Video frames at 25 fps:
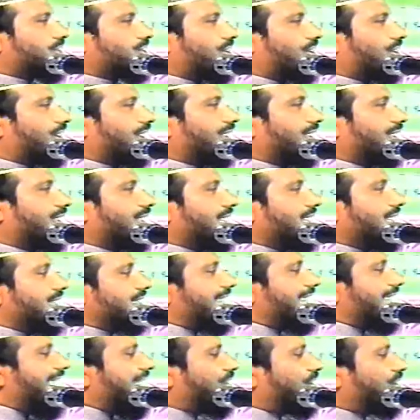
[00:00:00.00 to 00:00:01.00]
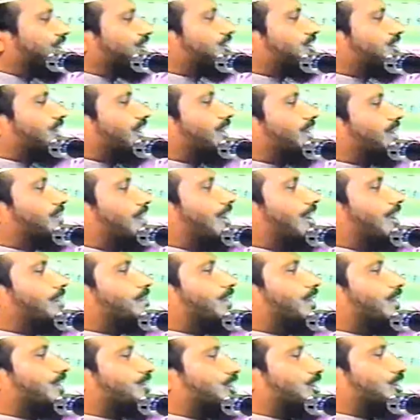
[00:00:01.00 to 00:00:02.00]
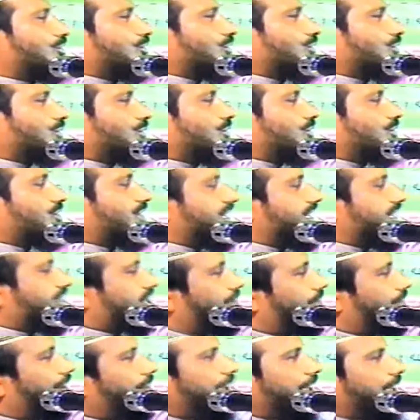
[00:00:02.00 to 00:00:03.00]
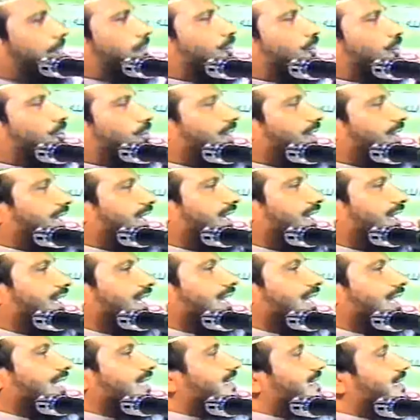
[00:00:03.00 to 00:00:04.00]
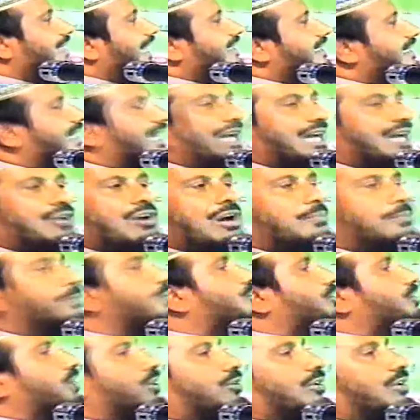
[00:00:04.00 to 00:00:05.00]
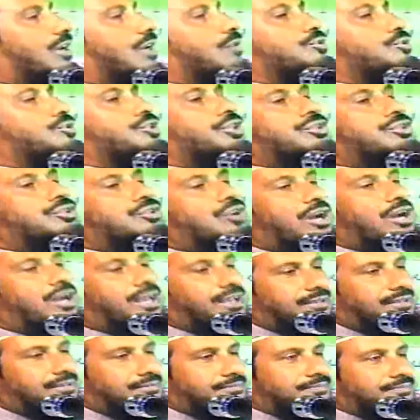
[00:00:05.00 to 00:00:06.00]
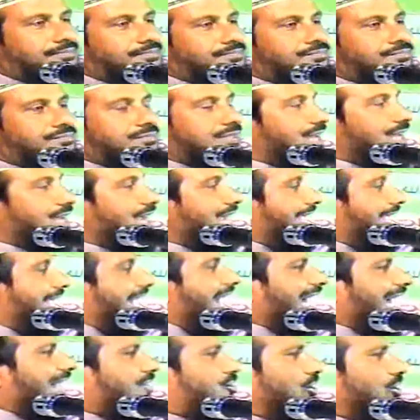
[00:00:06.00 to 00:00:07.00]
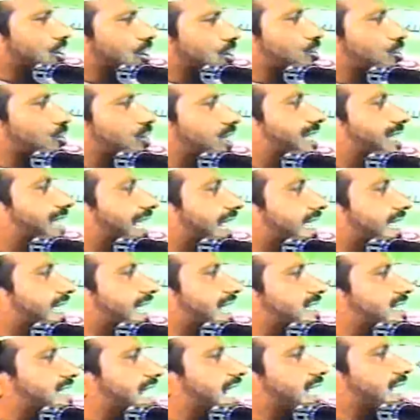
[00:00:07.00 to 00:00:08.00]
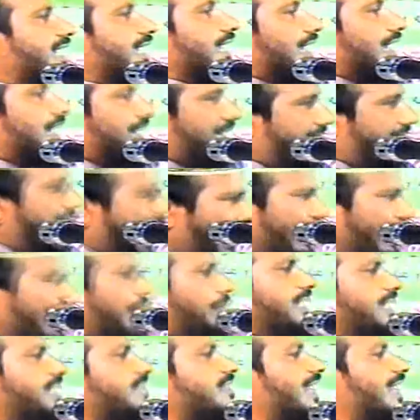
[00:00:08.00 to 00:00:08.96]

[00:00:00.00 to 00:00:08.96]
বিষয় যার অন্তরের মহব্বত যতটুকু সে সেভাবেই পড়বে তাতে কারো আপত্তি করা উচিত নয় একজনও যদি দাঁড়াইয়া যায় ইয়া নবী